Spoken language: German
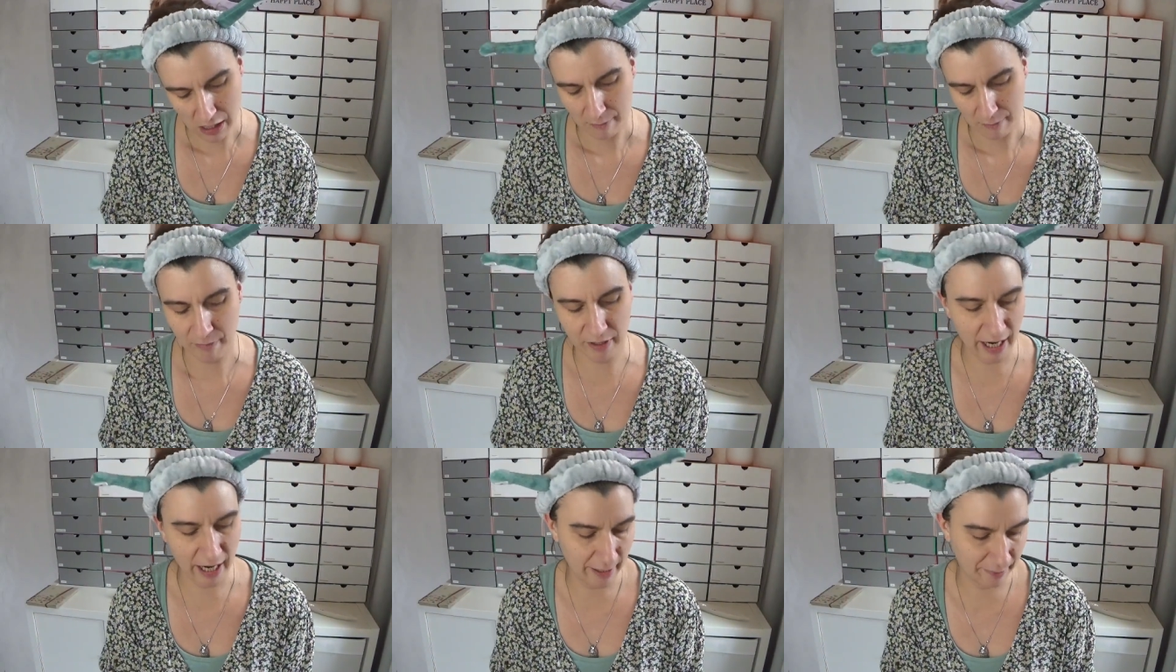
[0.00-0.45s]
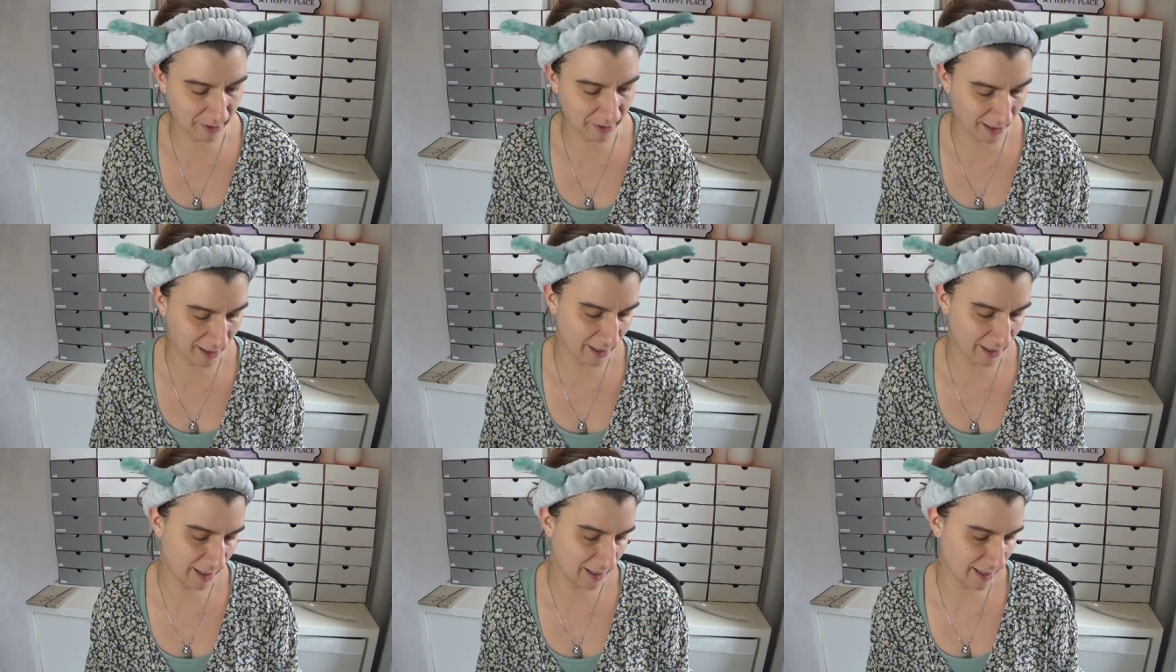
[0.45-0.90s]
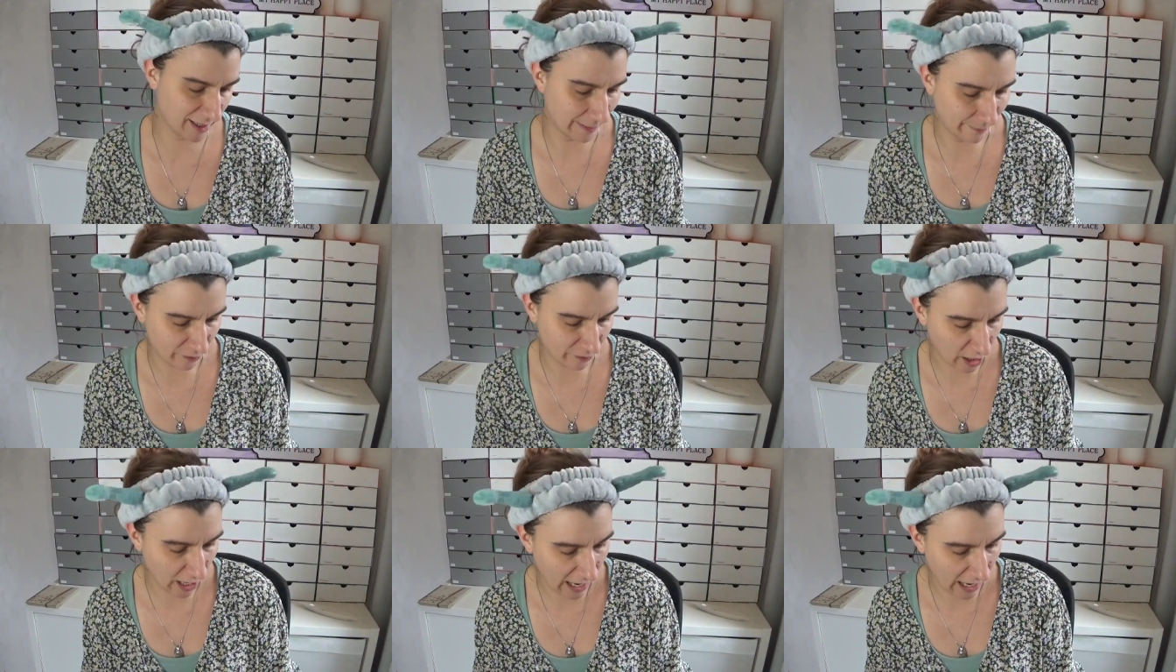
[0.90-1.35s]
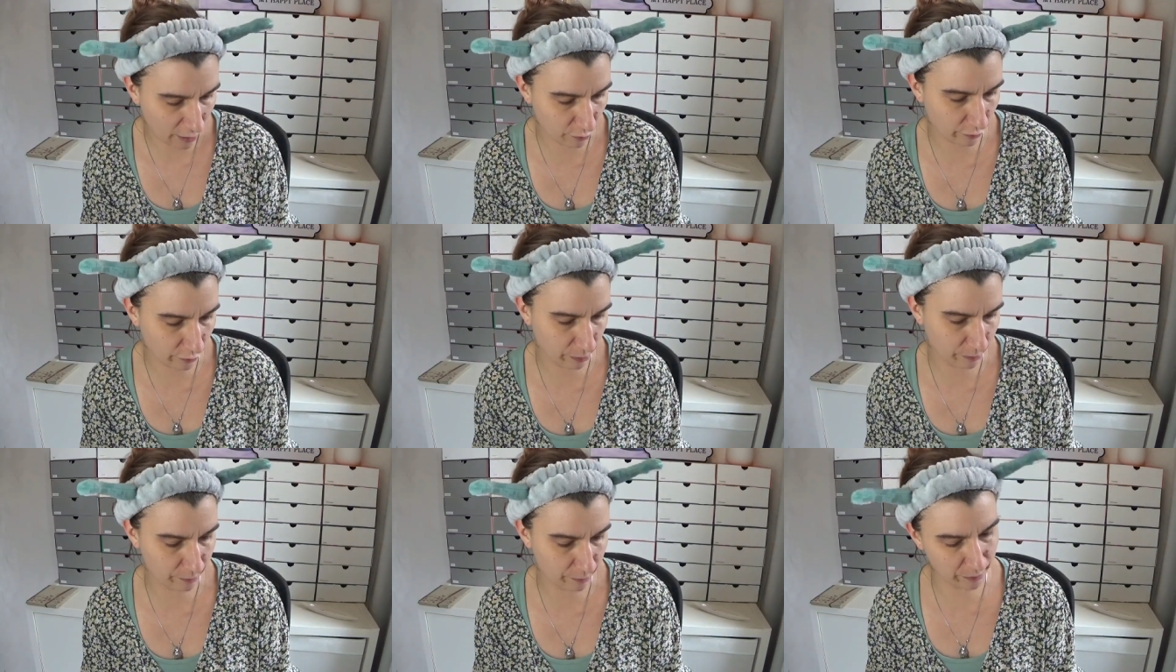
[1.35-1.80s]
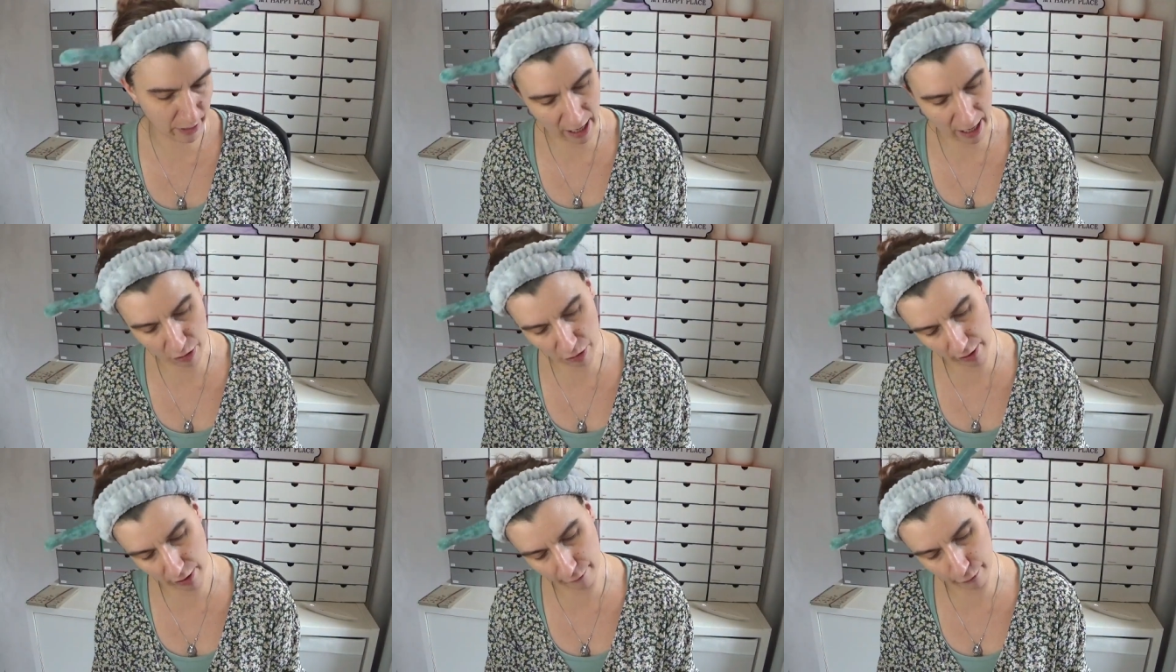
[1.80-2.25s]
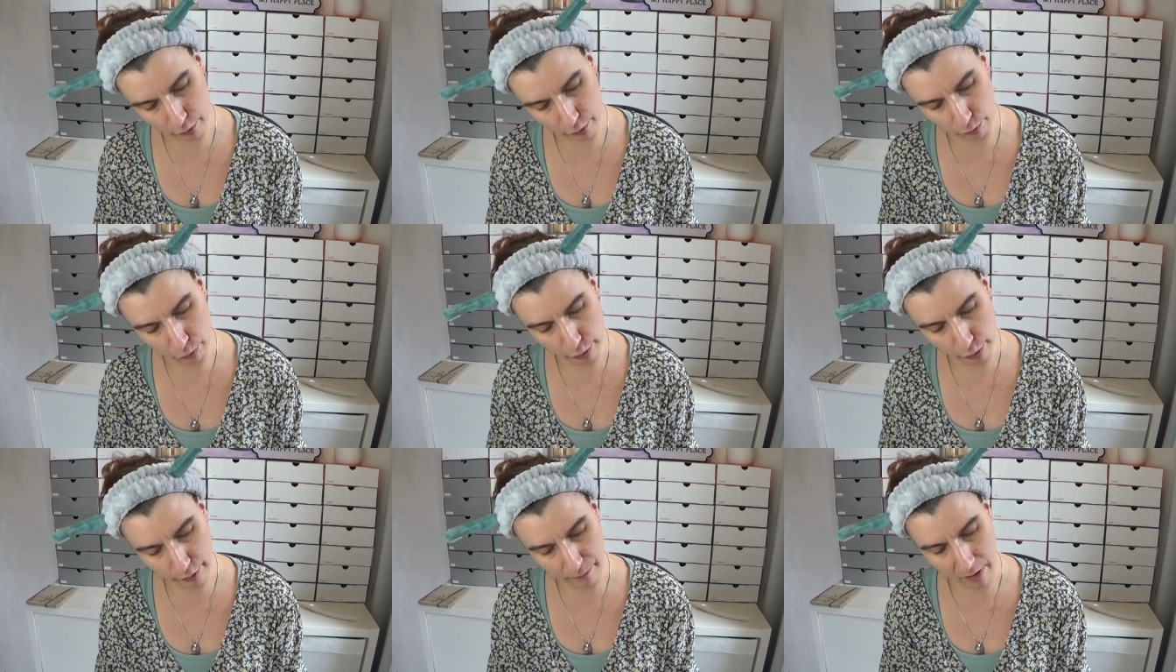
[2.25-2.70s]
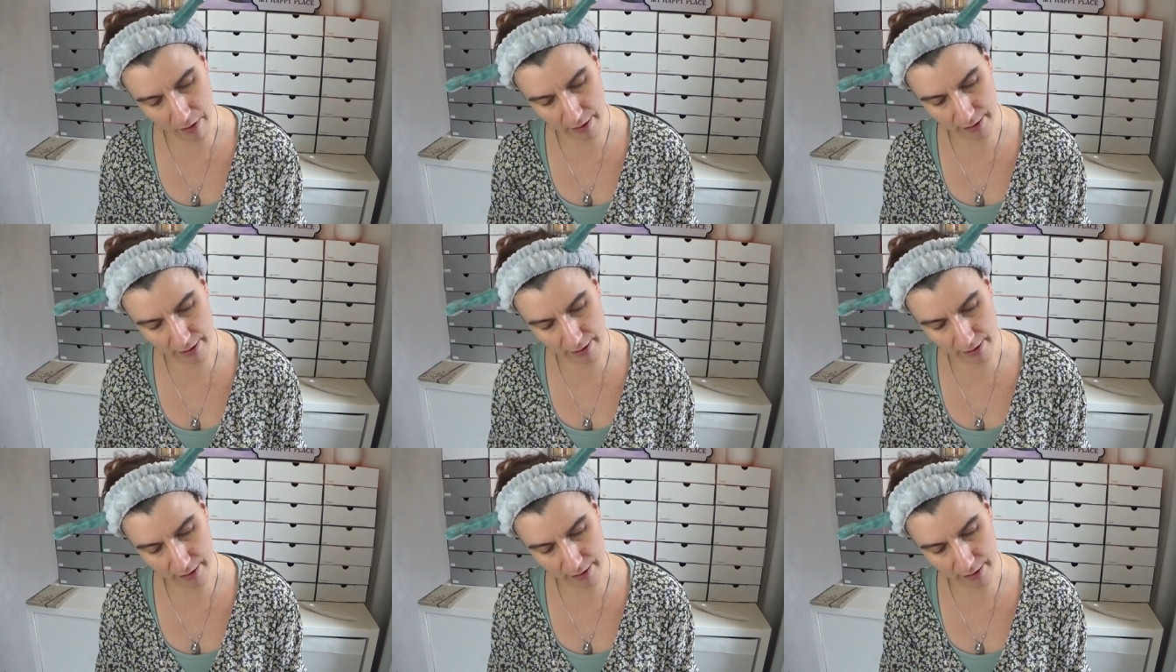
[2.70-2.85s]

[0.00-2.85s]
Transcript: mit einem, den ich jetzt einfach aufbrauche von Mood